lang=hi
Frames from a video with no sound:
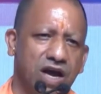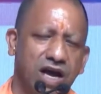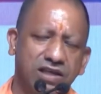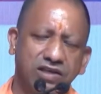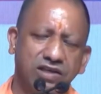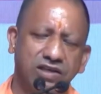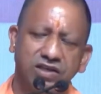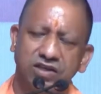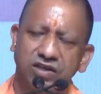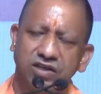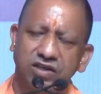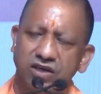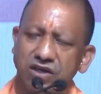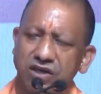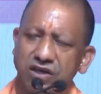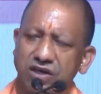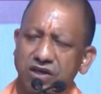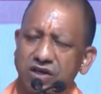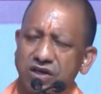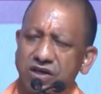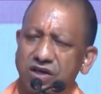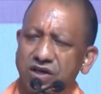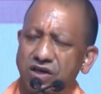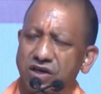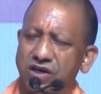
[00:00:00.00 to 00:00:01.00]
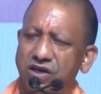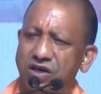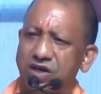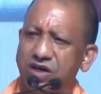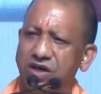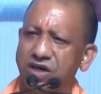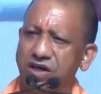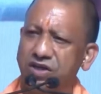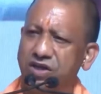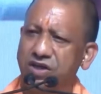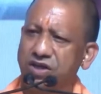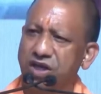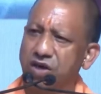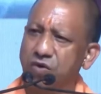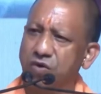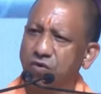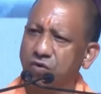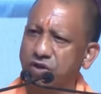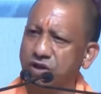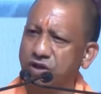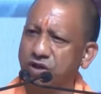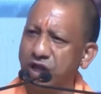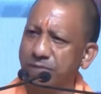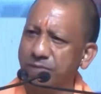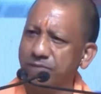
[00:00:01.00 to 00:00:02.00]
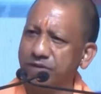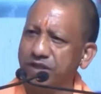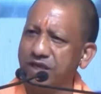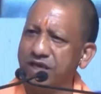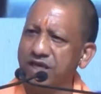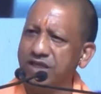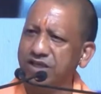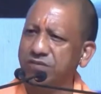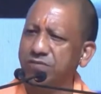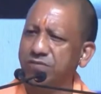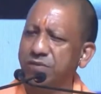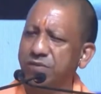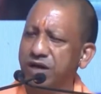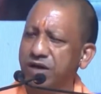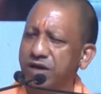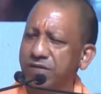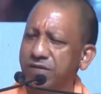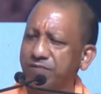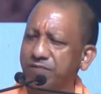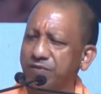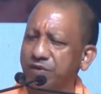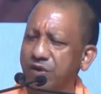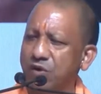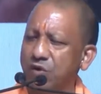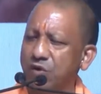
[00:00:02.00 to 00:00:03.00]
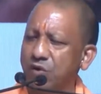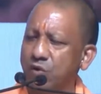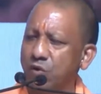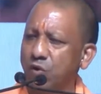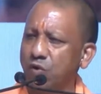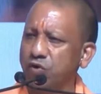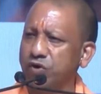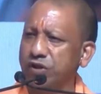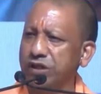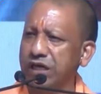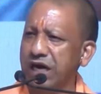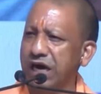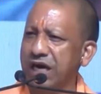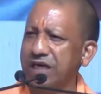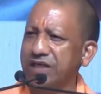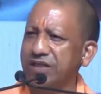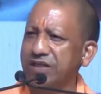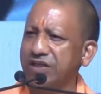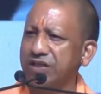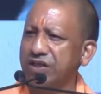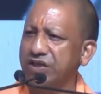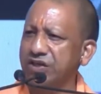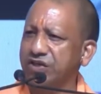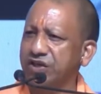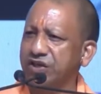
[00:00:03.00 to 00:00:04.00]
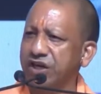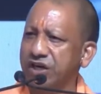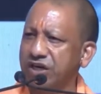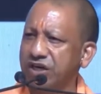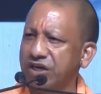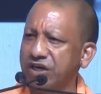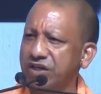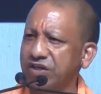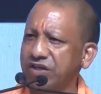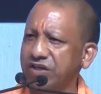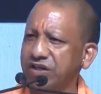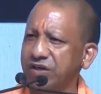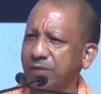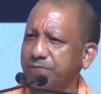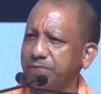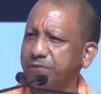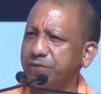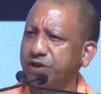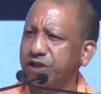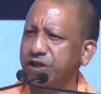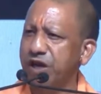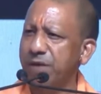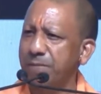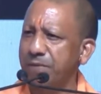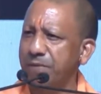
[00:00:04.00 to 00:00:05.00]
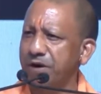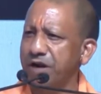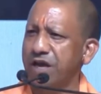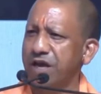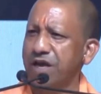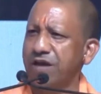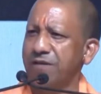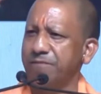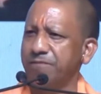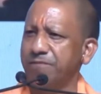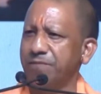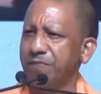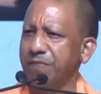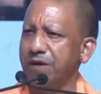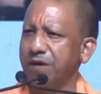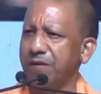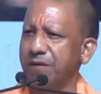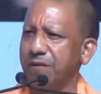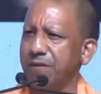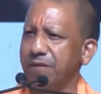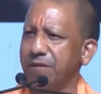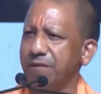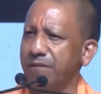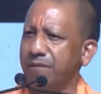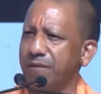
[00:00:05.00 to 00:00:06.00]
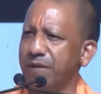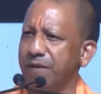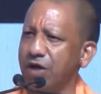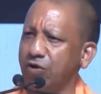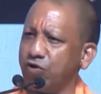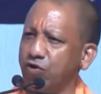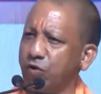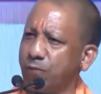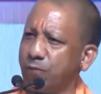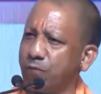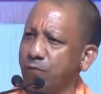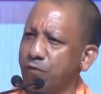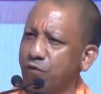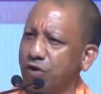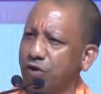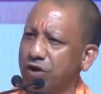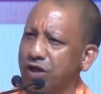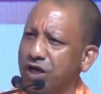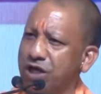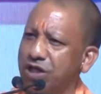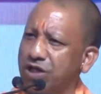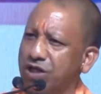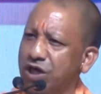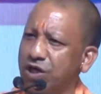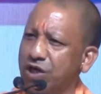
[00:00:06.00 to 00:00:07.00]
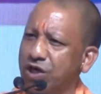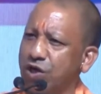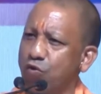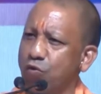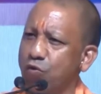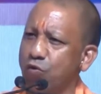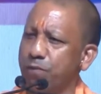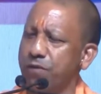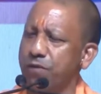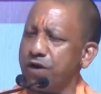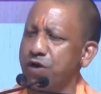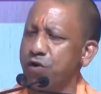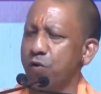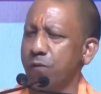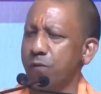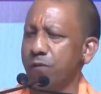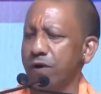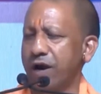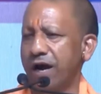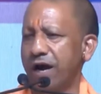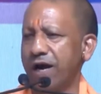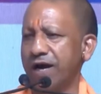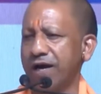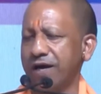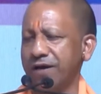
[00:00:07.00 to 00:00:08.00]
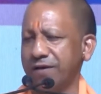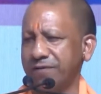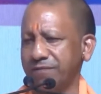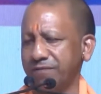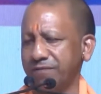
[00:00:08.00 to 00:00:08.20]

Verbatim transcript: और आज इसने उत्तर प्रदेश में रोजगार सृजन के सबसे बड़े महत्वपूर्ण केंद्र के रूप में उभरा